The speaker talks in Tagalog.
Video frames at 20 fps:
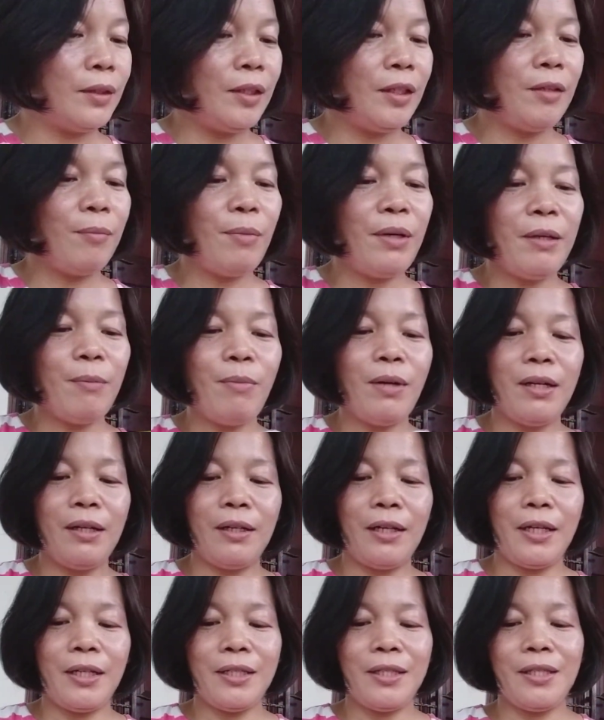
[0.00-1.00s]
Iba-ibang
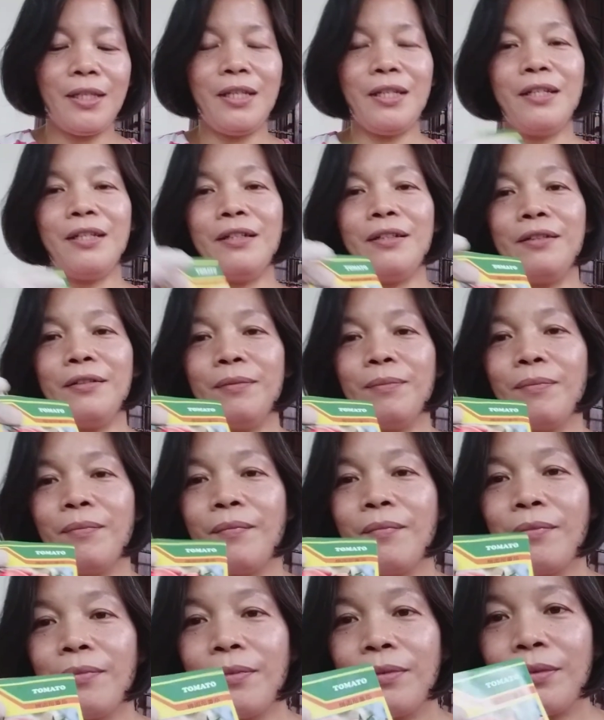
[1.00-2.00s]
klasing
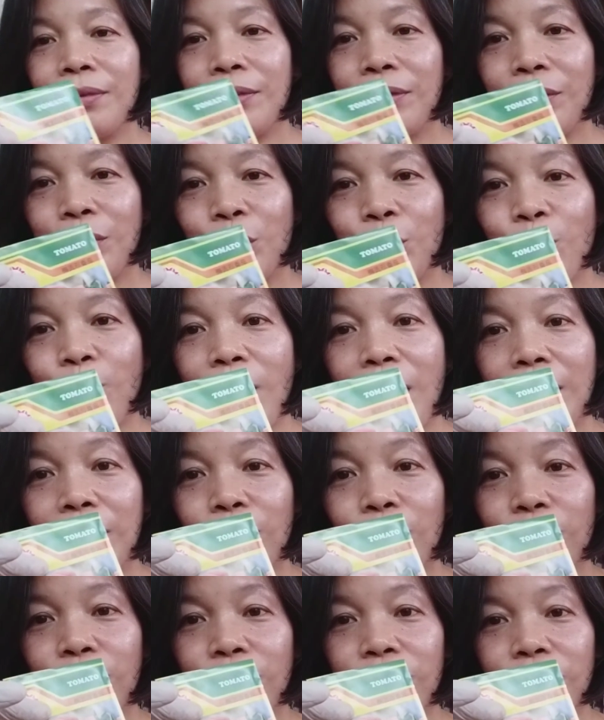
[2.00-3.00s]

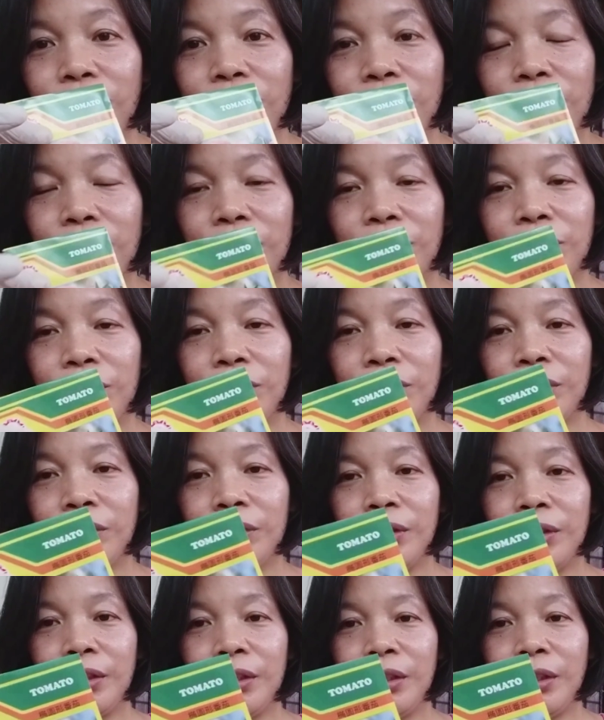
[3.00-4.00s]
tomato.
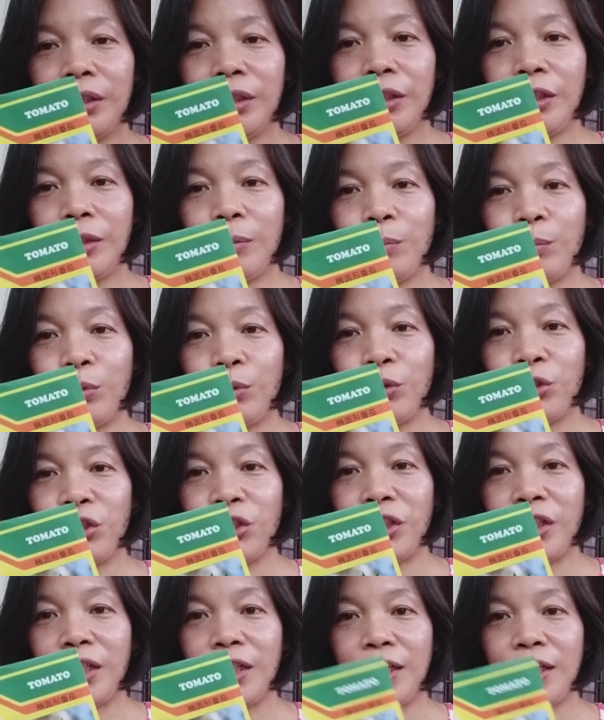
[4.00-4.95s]
Ayan po siya.